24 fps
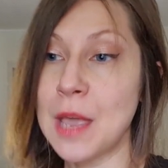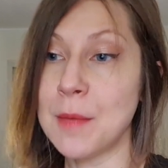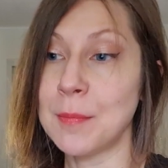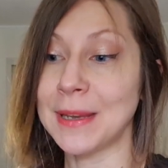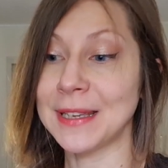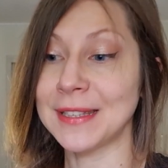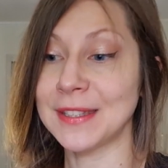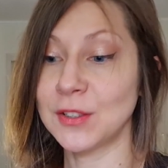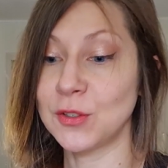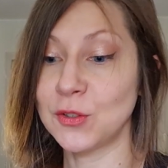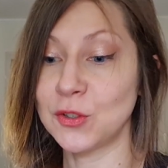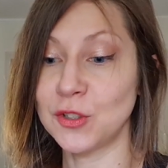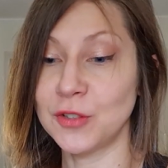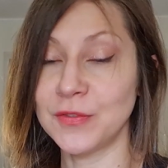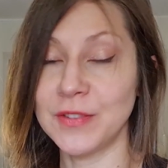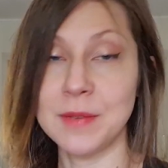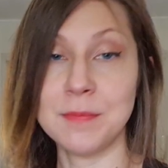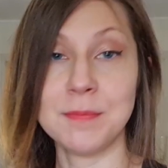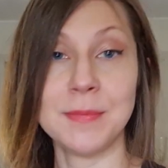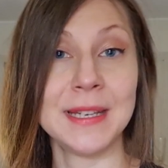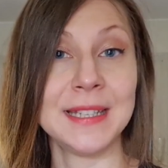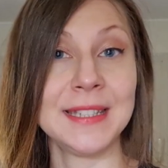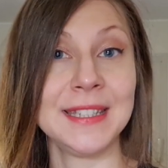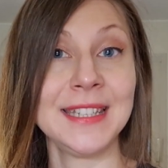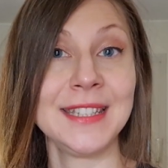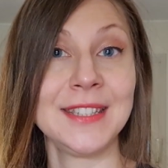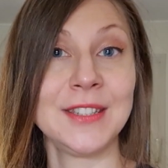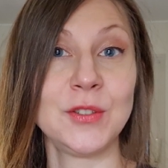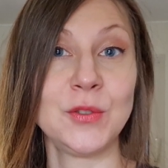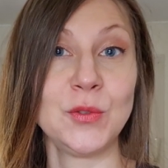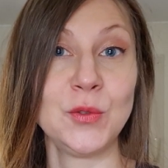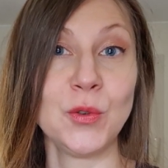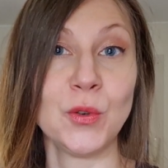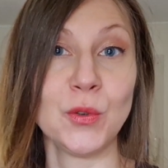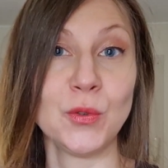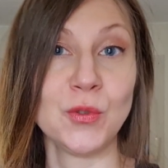parce que je vais me baser
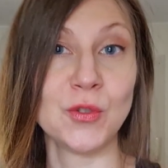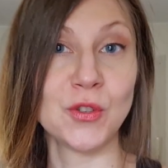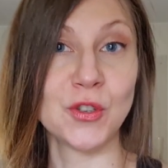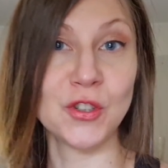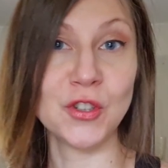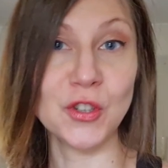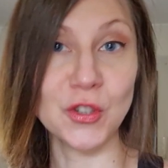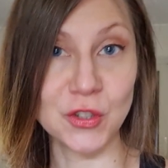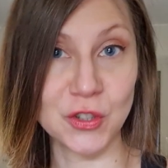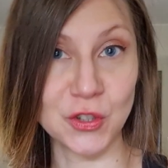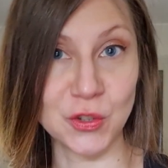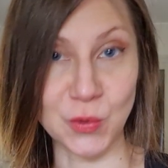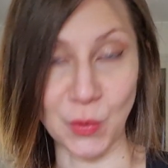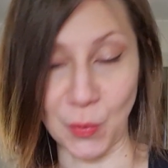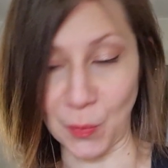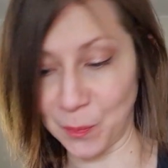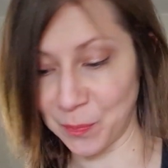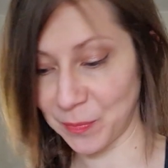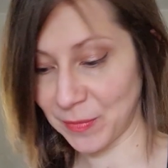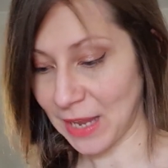sur une chanson